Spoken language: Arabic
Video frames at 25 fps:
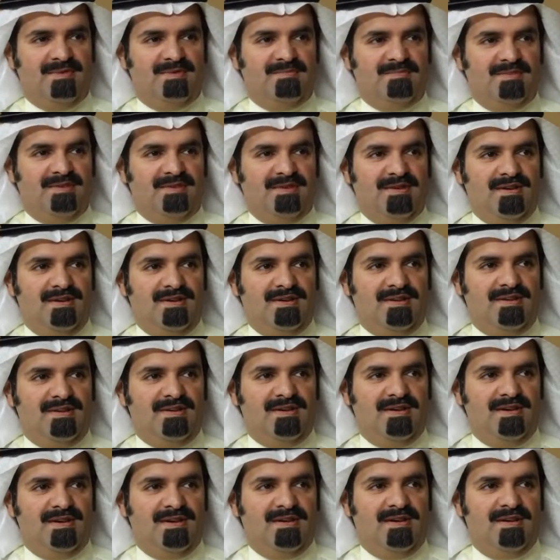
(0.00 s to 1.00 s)
يعني
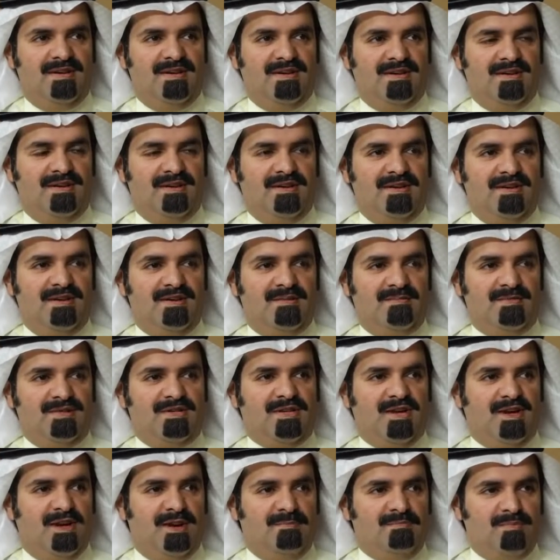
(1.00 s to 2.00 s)
آه،
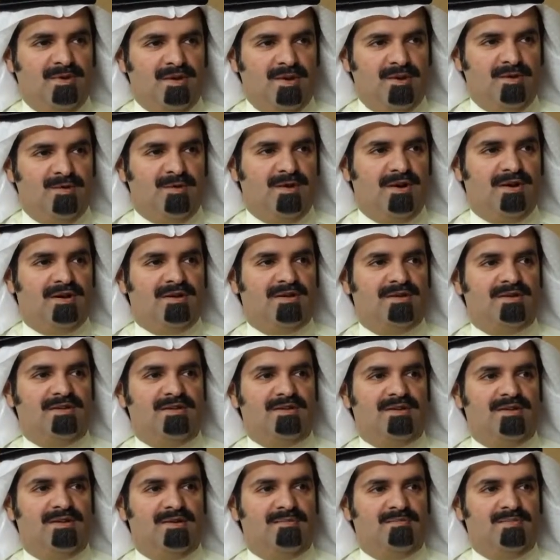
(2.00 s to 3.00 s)
بتقبل
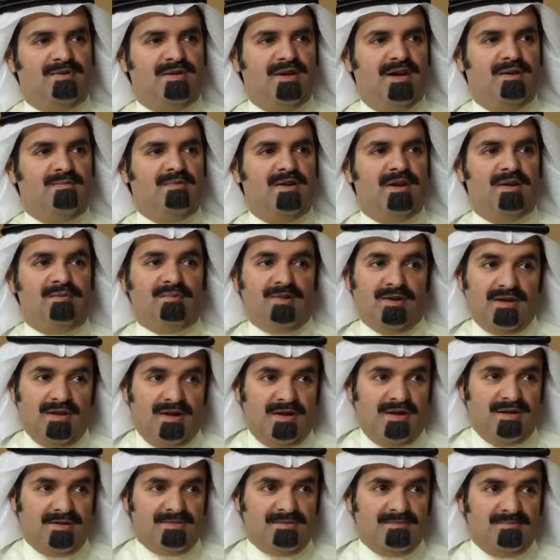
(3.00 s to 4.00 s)
الواقع بامله
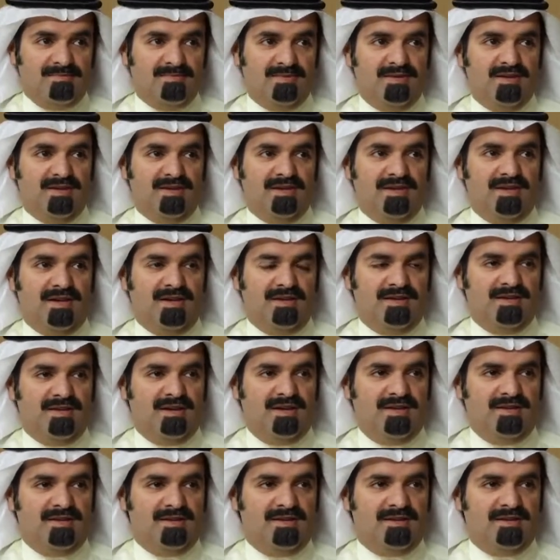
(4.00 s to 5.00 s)
بالقادم صح. يعني
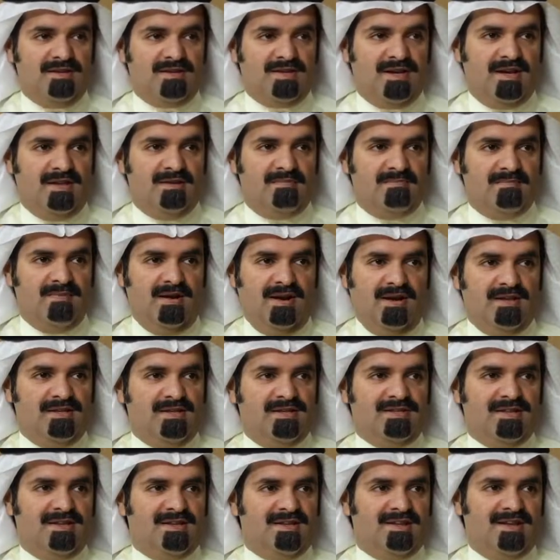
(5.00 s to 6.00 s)
يعني انسان ما حد
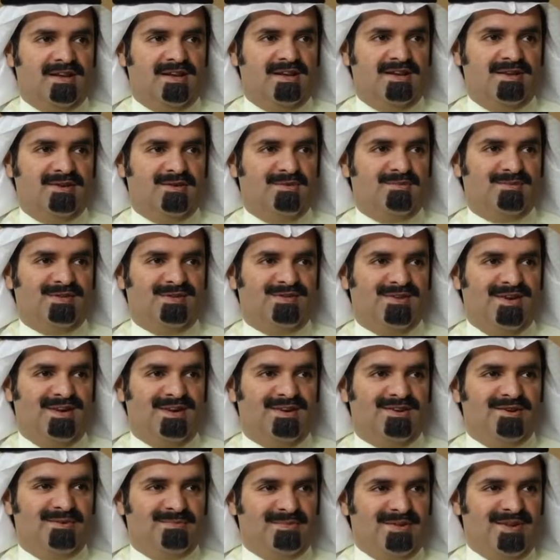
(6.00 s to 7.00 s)
يقدر يخليه هو
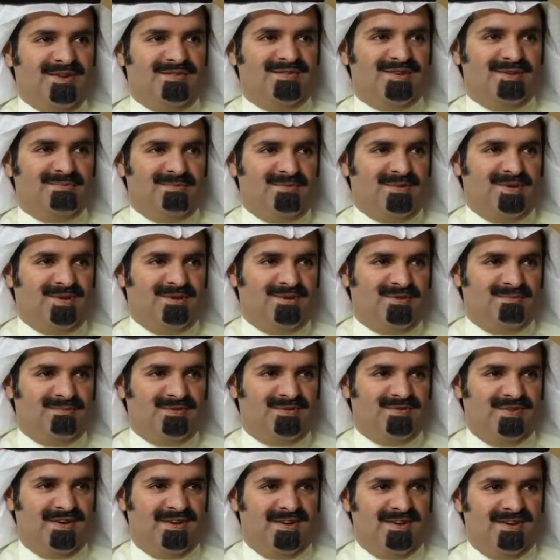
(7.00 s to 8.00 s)
متفائل هو من نفسه ممكن يكون
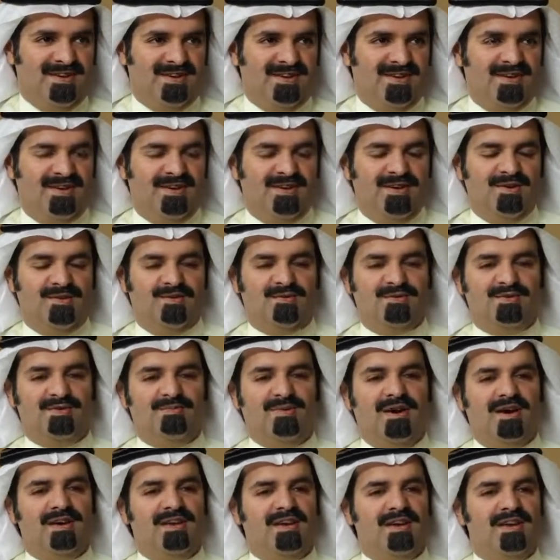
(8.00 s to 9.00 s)
متفائل
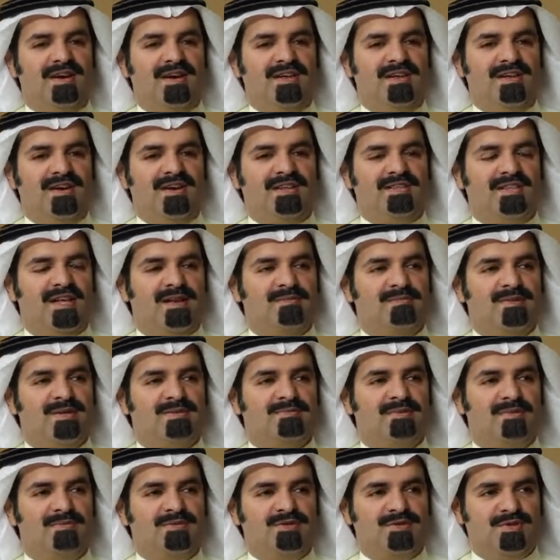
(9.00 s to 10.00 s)
وسبحان الله احنا حتى لما
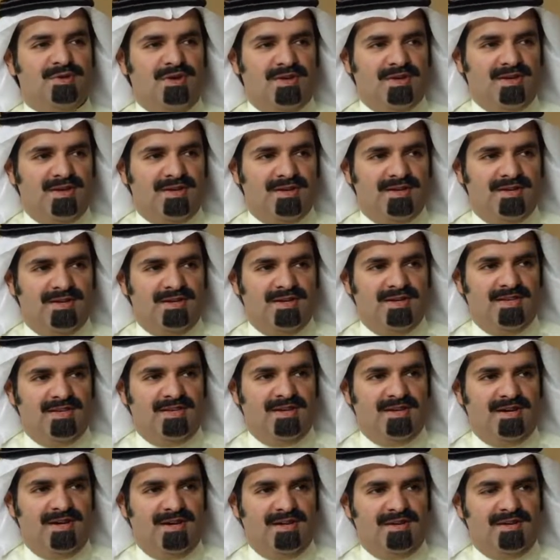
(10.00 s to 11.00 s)
نسمع من الشعراء مم.
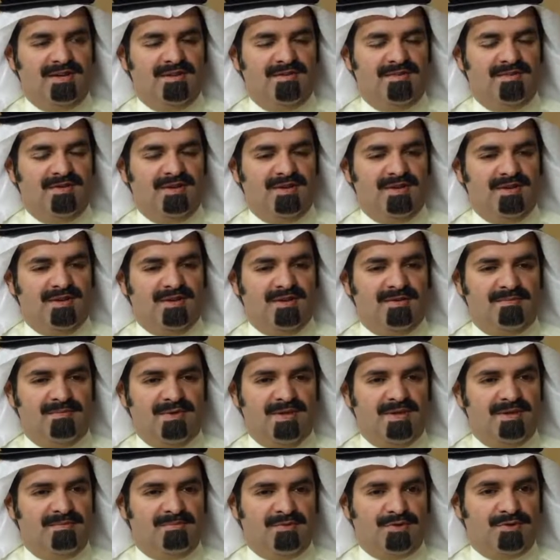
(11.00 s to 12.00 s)
يعني في
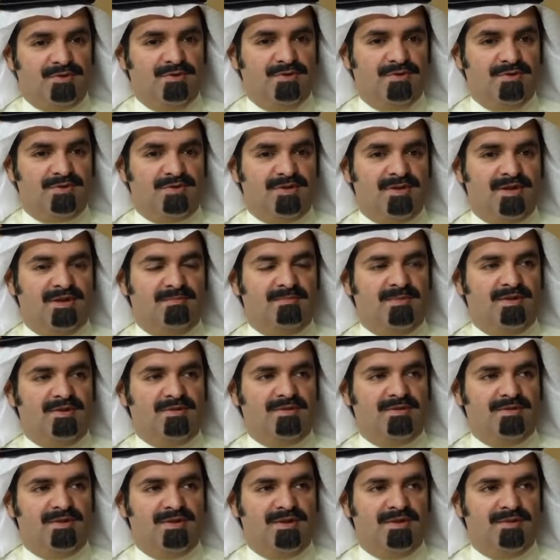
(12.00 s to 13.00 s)
بيت مشهور لما
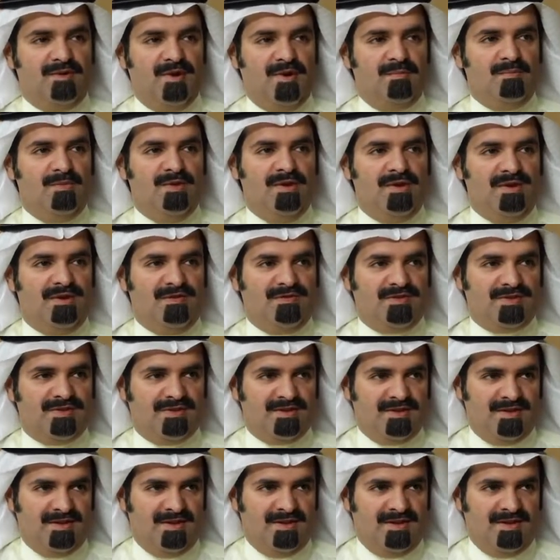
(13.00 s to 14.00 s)
يقول اؤمل النفس
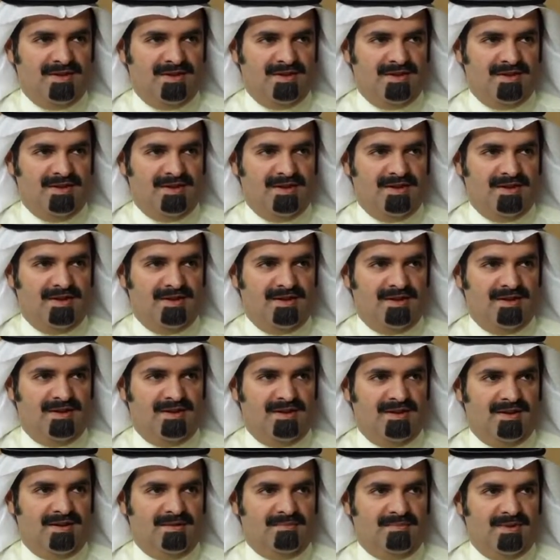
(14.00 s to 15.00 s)

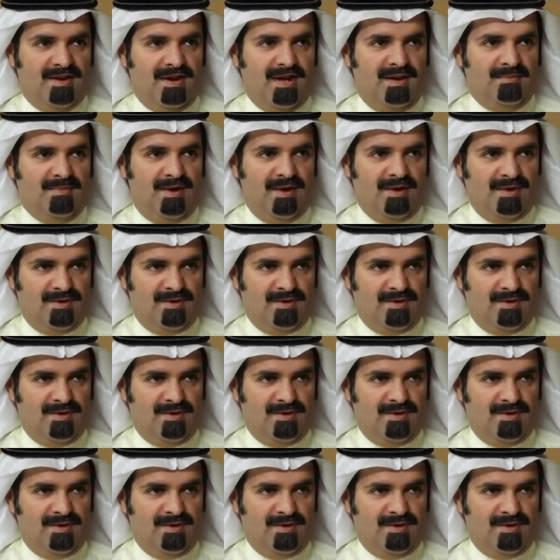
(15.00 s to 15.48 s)
بالآمال